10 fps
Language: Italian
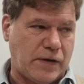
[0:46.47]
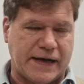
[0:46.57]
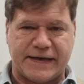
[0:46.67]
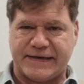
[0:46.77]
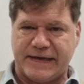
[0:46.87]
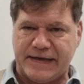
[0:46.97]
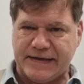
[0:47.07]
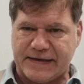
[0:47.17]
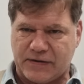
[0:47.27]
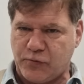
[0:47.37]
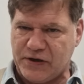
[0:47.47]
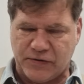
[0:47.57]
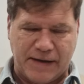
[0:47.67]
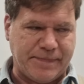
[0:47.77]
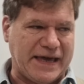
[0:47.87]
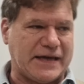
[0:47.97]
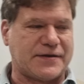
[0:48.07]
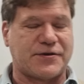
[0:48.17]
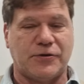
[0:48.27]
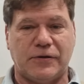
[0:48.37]
anche se l'Inter qui non ha
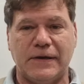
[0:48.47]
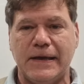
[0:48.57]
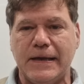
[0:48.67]
perso,